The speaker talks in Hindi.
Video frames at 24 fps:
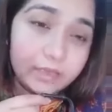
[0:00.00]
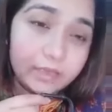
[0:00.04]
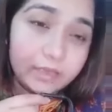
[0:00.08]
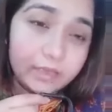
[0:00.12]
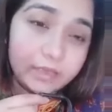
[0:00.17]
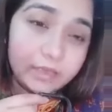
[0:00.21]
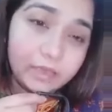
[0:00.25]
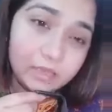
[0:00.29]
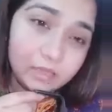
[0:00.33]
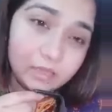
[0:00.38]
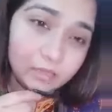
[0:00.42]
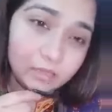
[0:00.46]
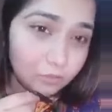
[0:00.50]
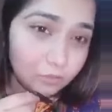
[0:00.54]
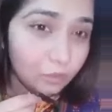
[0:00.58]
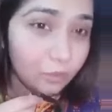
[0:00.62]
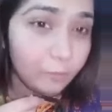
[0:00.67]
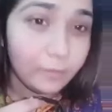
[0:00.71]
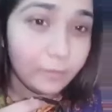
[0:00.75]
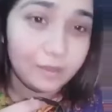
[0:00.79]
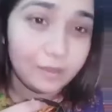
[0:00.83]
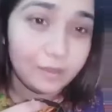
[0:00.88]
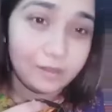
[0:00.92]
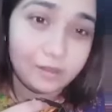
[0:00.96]
एक ही तो
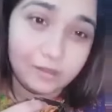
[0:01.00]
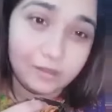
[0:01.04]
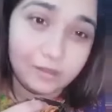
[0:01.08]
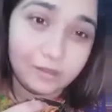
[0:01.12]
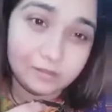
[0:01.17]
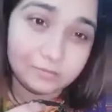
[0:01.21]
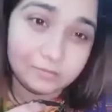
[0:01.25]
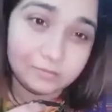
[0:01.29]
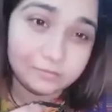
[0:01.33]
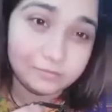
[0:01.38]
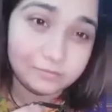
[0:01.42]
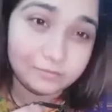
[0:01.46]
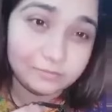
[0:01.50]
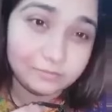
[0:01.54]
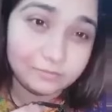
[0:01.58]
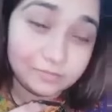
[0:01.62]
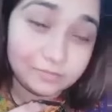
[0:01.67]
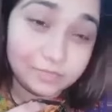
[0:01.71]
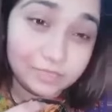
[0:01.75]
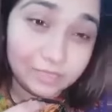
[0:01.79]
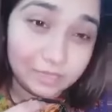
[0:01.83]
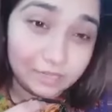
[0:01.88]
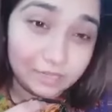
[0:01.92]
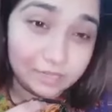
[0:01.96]
हमारा
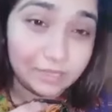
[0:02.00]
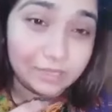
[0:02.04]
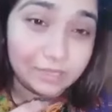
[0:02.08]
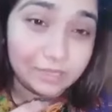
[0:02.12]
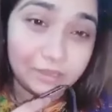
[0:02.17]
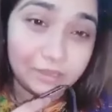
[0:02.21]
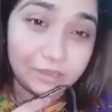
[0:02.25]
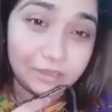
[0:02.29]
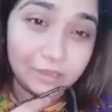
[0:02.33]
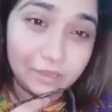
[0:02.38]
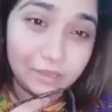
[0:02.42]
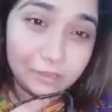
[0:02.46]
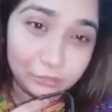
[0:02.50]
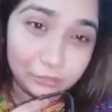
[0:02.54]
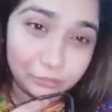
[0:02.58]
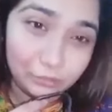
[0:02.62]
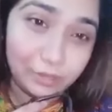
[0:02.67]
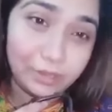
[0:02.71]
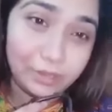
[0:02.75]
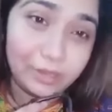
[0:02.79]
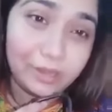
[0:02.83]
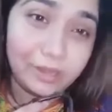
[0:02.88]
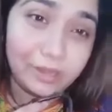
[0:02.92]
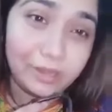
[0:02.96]
जरिया था
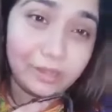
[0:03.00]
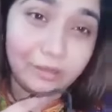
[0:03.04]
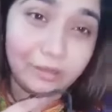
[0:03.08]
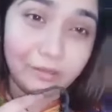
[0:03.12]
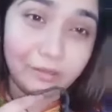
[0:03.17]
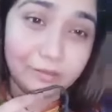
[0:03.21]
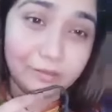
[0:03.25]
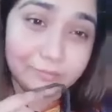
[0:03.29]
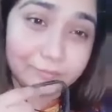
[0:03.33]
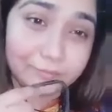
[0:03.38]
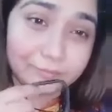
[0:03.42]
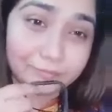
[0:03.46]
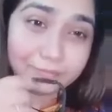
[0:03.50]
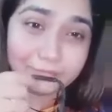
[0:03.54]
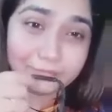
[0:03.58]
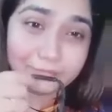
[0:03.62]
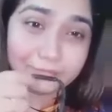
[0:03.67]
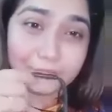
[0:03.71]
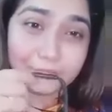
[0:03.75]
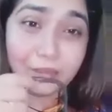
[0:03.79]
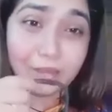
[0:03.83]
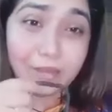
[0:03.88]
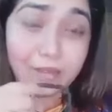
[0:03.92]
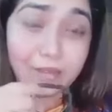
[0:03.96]
एंजॉय का
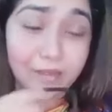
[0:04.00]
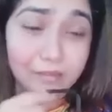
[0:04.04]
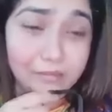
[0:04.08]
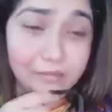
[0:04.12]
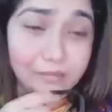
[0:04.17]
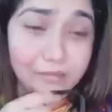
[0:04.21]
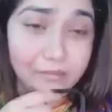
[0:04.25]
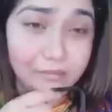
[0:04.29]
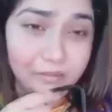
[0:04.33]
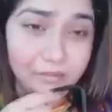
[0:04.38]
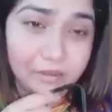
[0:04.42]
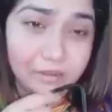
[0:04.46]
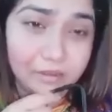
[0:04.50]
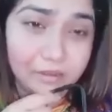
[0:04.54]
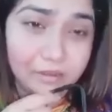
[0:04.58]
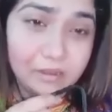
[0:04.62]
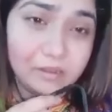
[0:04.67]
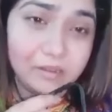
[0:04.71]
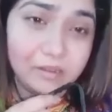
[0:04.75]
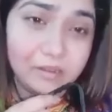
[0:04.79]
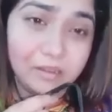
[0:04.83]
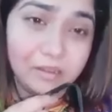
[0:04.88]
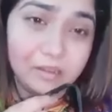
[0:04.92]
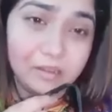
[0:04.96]
एंटरटेन
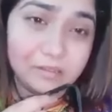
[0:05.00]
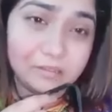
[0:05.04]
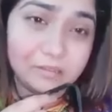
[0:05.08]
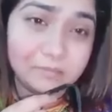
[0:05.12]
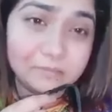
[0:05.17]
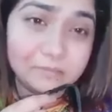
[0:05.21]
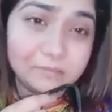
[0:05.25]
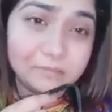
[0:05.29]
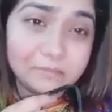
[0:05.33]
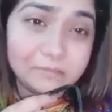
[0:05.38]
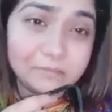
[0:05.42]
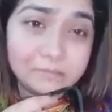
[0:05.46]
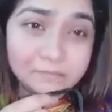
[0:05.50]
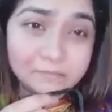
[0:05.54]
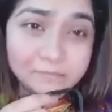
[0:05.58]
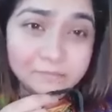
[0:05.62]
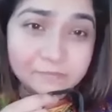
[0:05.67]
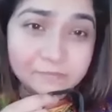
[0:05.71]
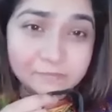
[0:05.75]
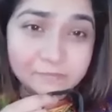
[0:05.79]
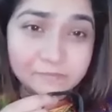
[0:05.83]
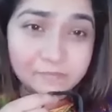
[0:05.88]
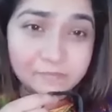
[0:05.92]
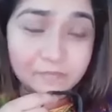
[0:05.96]
का
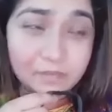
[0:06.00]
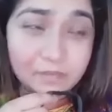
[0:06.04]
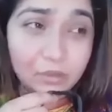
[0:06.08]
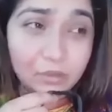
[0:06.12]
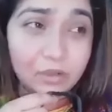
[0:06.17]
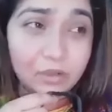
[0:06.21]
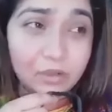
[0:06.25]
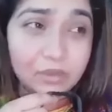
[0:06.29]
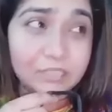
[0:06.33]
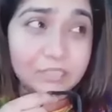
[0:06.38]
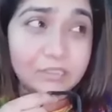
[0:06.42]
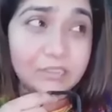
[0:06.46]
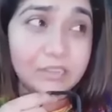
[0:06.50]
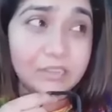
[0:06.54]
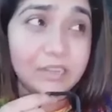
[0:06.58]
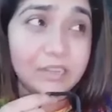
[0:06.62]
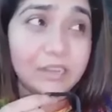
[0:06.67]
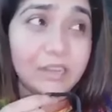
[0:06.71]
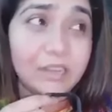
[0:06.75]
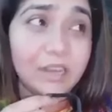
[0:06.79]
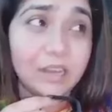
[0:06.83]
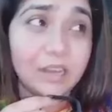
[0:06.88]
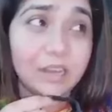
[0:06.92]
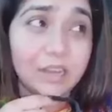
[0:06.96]
थोड़ा सा दिल
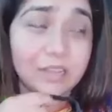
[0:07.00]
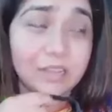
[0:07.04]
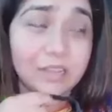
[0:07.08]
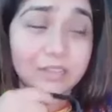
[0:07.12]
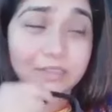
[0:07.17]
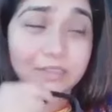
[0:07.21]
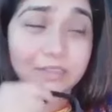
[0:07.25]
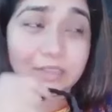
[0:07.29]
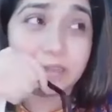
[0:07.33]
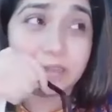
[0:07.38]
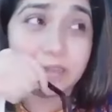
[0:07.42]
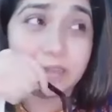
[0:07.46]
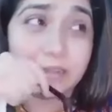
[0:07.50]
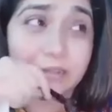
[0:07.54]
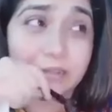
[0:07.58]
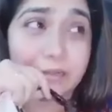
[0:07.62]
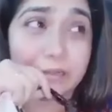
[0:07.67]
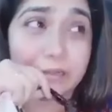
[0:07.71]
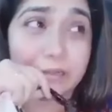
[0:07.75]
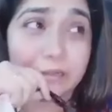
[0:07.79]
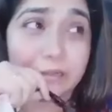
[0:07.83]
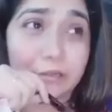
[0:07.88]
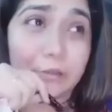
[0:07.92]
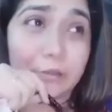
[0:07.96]
लगा रहता था
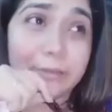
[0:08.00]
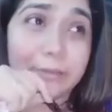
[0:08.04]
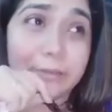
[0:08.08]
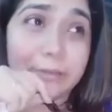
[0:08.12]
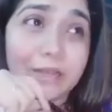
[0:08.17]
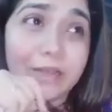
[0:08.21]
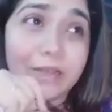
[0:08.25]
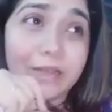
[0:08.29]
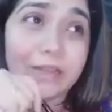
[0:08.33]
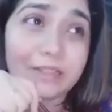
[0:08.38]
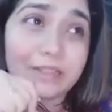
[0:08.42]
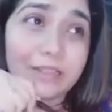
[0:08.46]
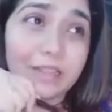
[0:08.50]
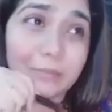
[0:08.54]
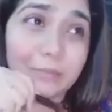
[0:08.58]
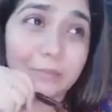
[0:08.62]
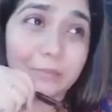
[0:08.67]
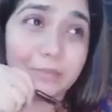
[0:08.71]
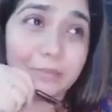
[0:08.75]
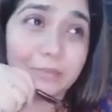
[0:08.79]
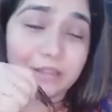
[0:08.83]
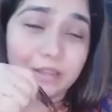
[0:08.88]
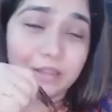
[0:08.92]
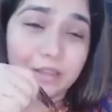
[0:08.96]
टिकटॉक बना लेता है
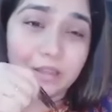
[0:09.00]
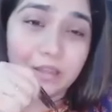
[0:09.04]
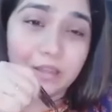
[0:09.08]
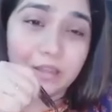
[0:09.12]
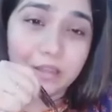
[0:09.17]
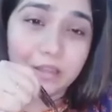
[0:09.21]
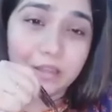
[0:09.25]
बंदा